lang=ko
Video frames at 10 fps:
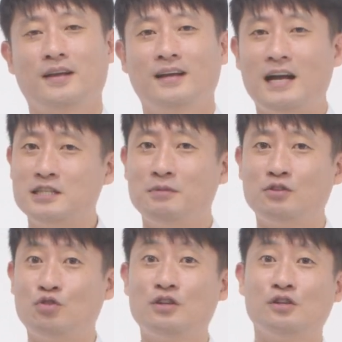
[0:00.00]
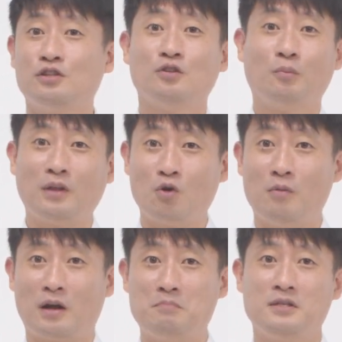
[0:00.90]
하지만 뒤끝은 없다고
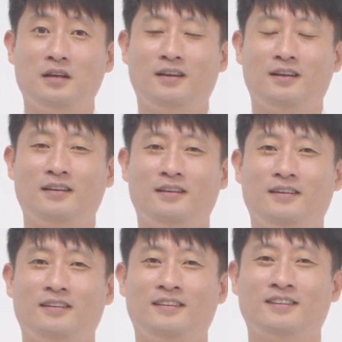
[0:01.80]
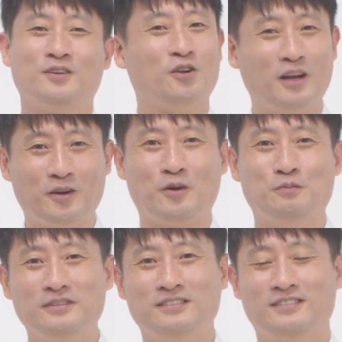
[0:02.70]
말합니다. 그러나
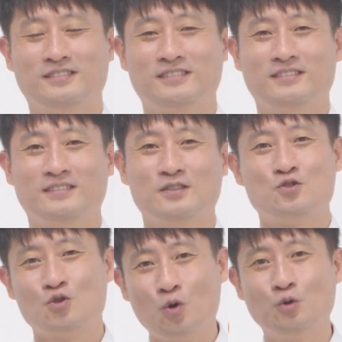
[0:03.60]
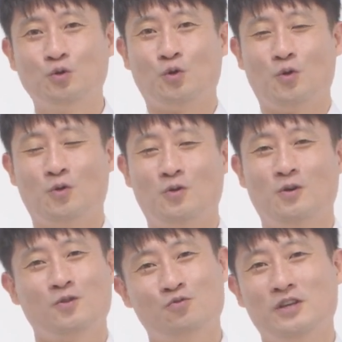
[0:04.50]
여러분, 총도
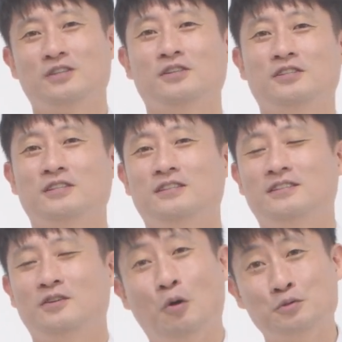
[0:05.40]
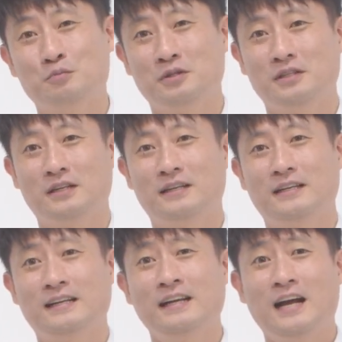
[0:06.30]
뒤끝은 없습니다.
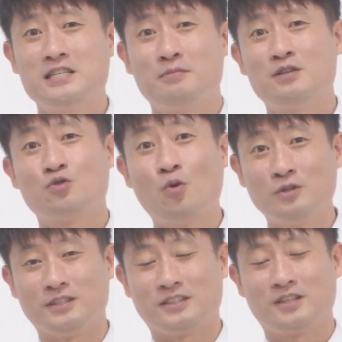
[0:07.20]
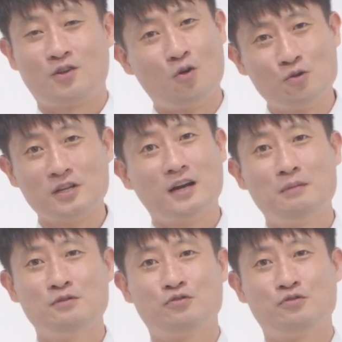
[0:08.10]
하지만 총은 결국 사람을